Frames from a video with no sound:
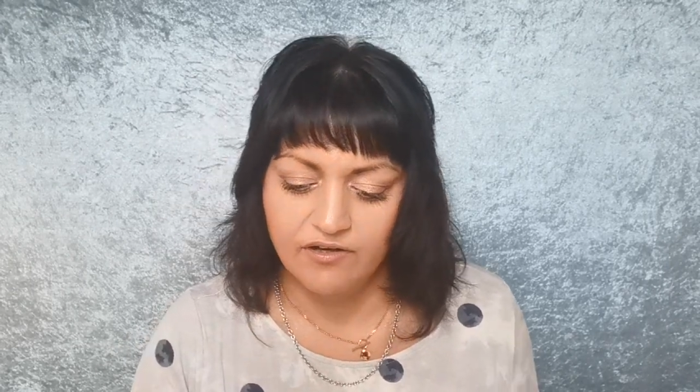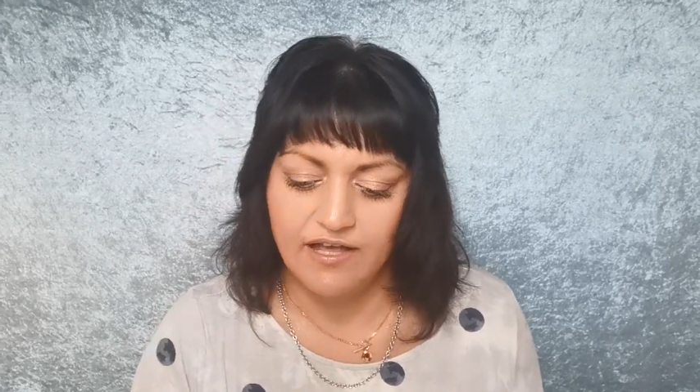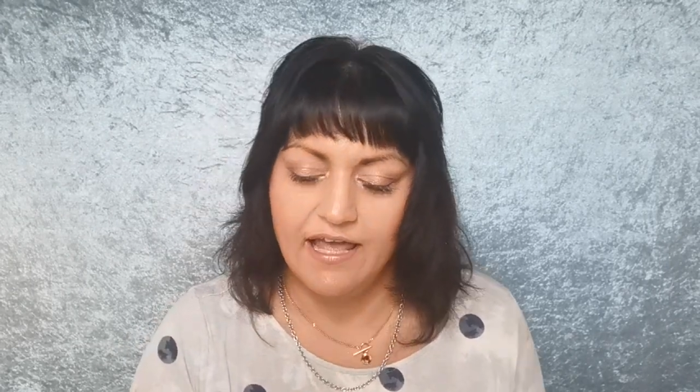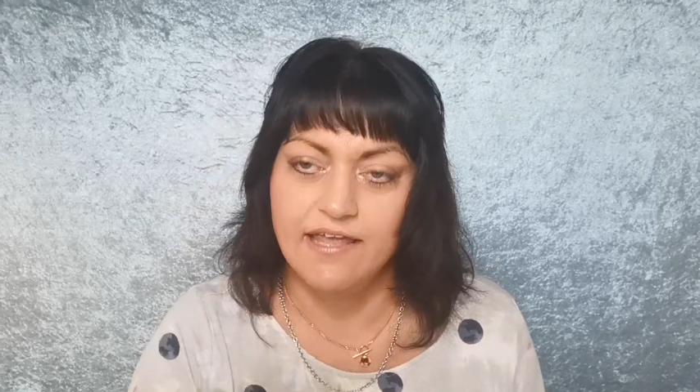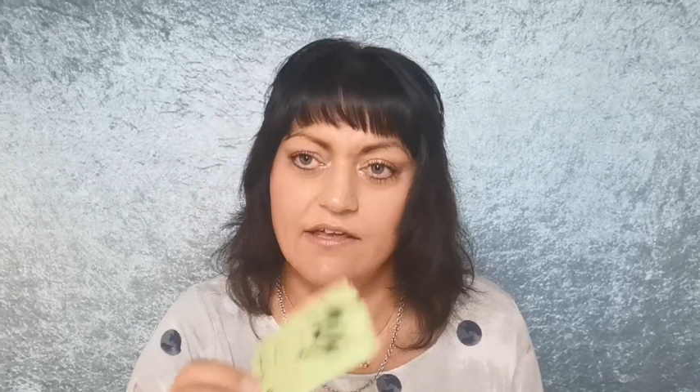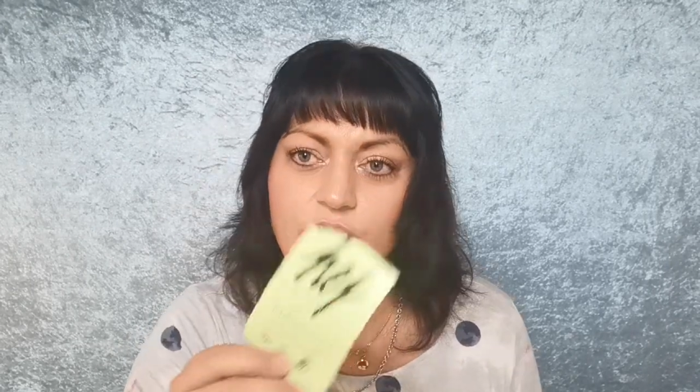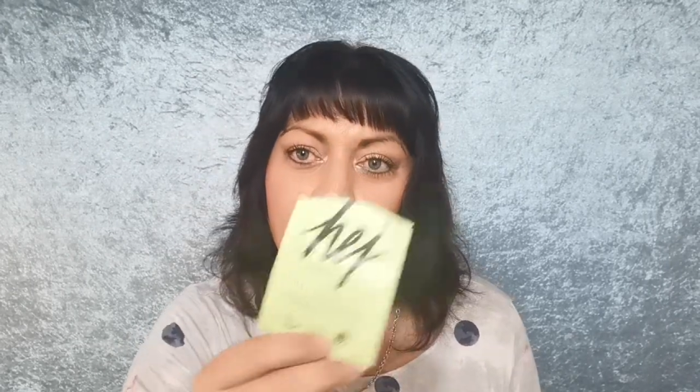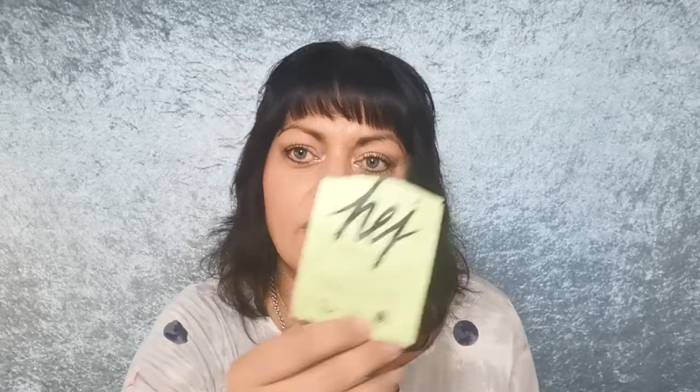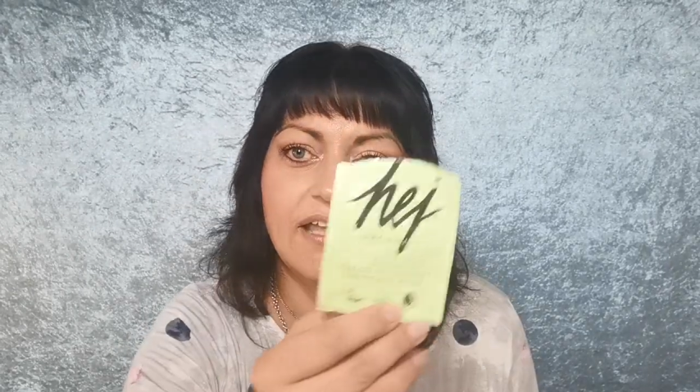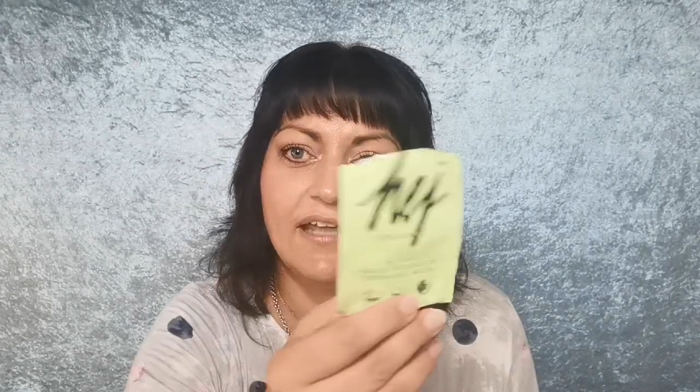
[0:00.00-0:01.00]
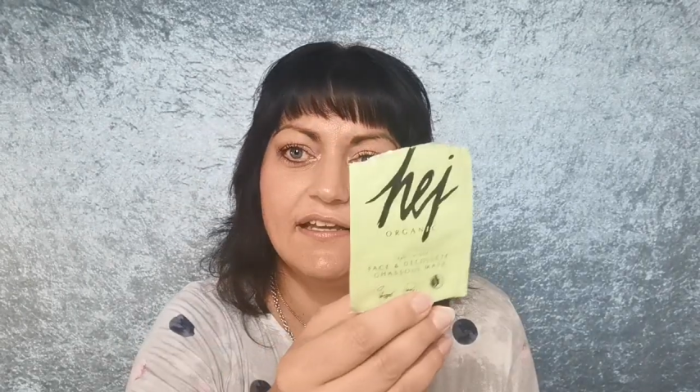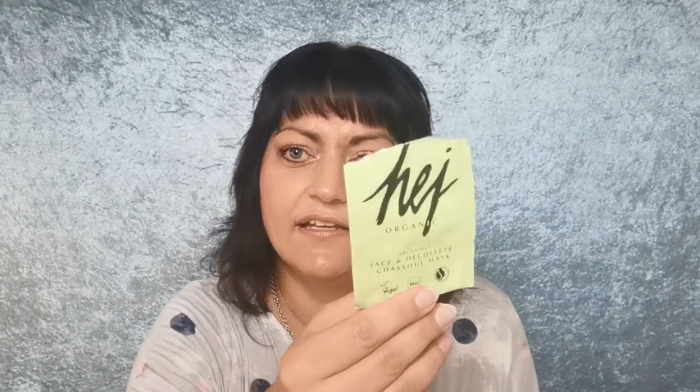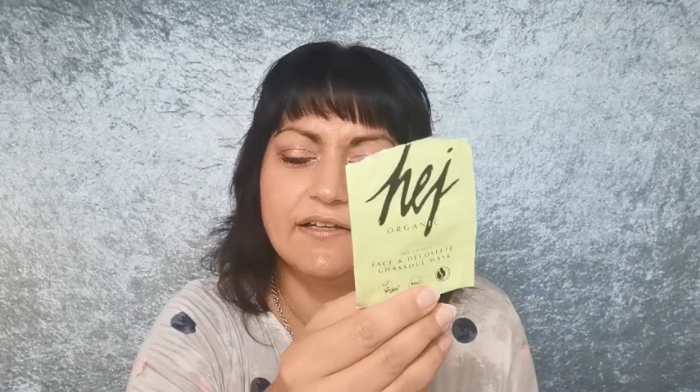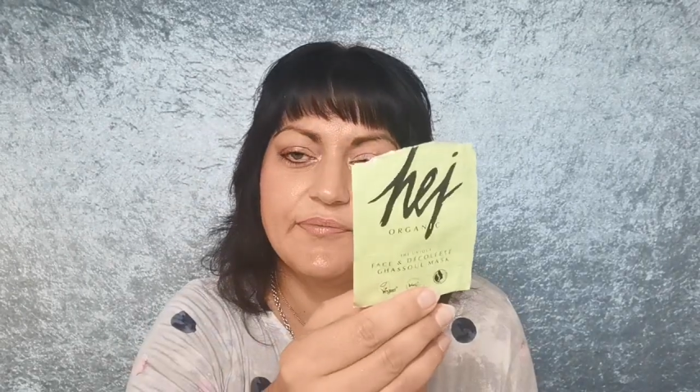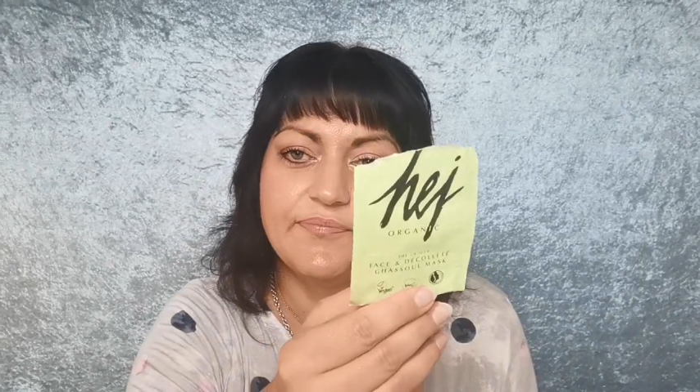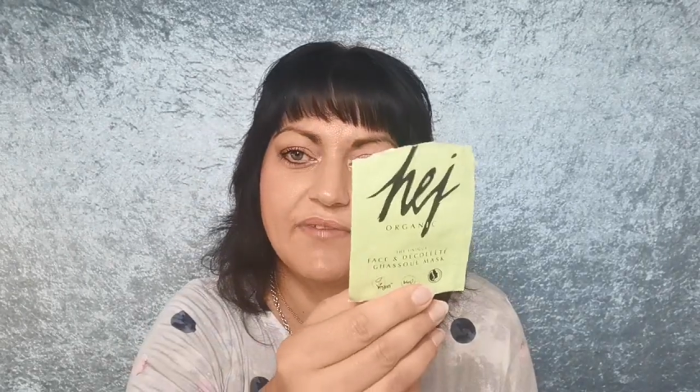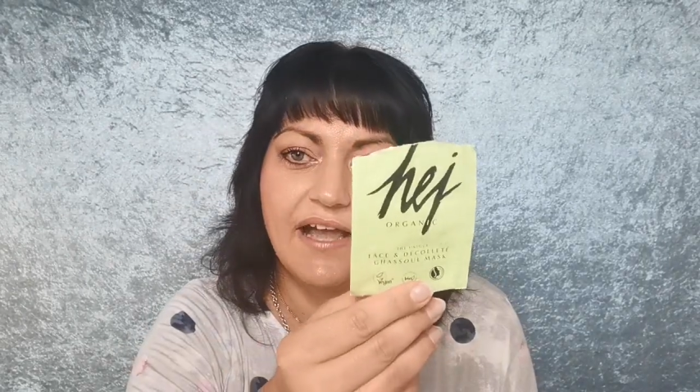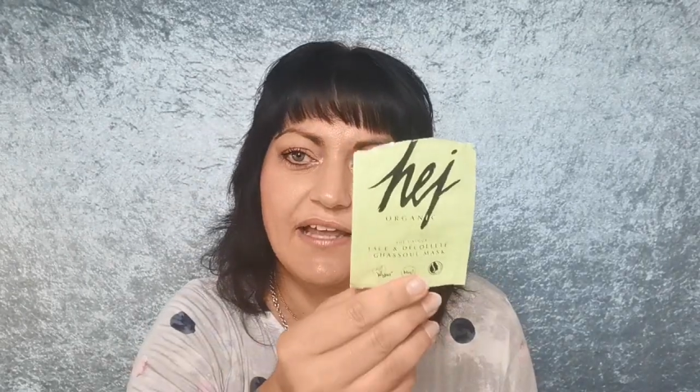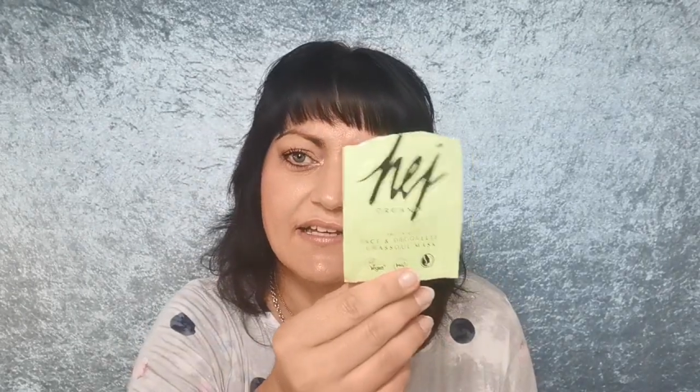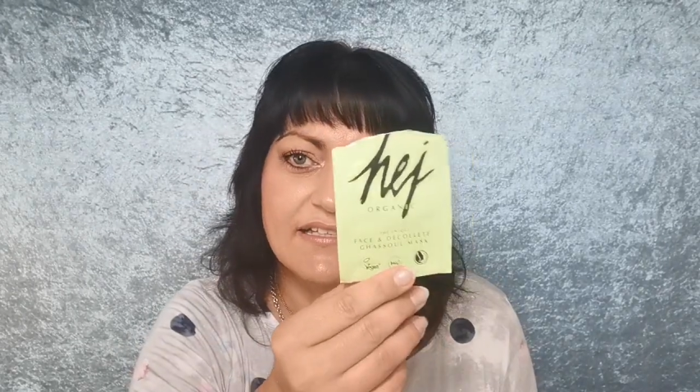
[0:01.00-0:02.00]
Hey Organic,
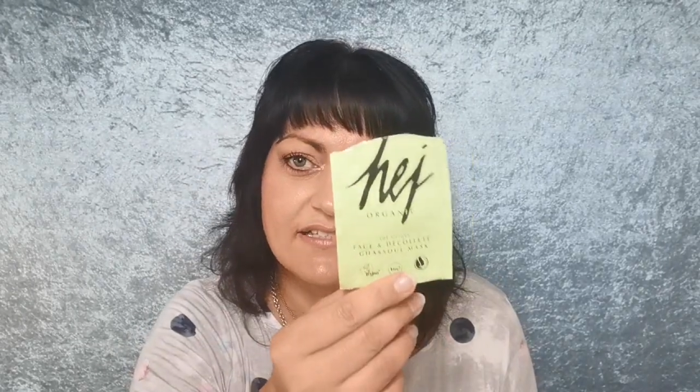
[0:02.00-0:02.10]
eine